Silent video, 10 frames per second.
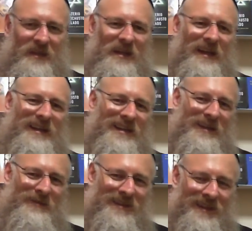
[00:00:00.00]
hay
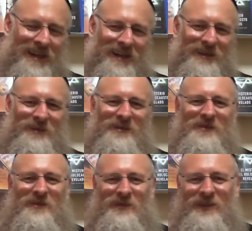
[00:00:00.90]
que evitarlo,
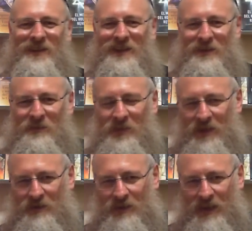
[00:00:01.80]
si uno quiere
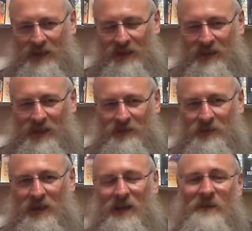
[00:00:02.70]
cumplir con la ley de la
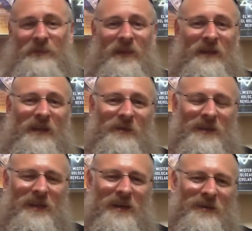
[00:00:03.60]
Torá,
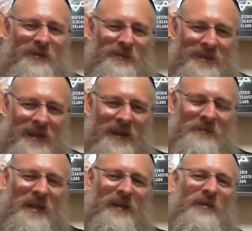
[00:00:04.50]
evitarlo, no mostrar
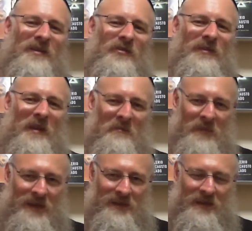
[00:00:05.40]
las piernas, aunque son
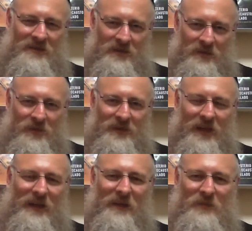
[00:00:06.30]
tan bellas, no
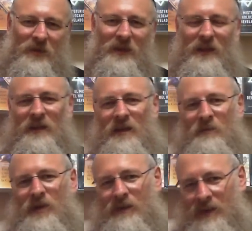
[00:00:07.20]
mostrarlas ¿por porque
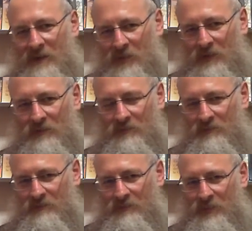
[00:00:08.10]
van a
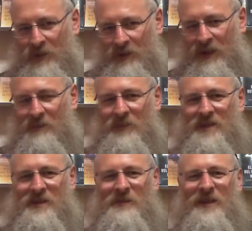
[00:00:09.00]
provocar
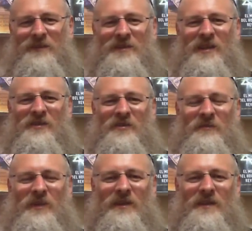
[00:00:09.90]
pensamientos a los
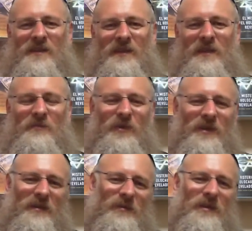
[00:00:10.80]
hombres de ese
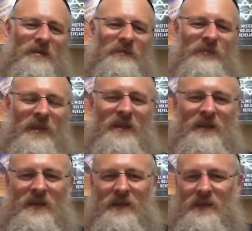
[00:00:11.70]
tipo y bueno,
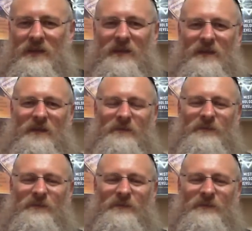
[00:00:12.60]
y,